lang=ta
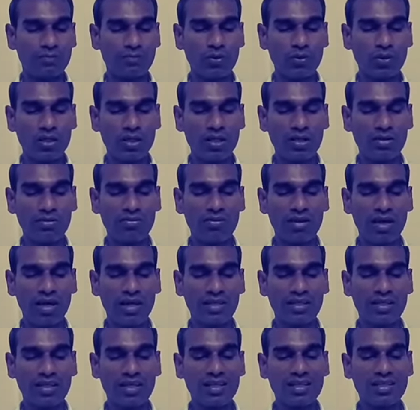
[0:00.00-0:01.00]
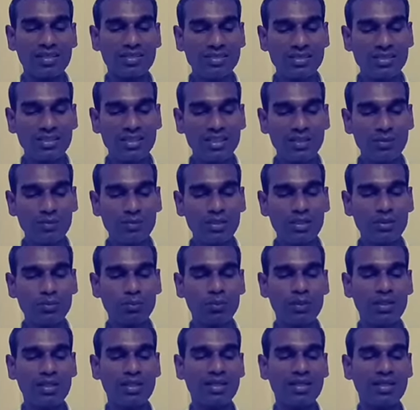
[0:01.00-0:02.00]
உங்க வாழ்க்கைய ஸ்ரீமத்
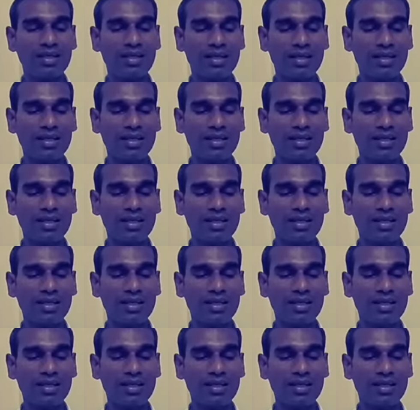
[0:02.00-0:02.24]
படி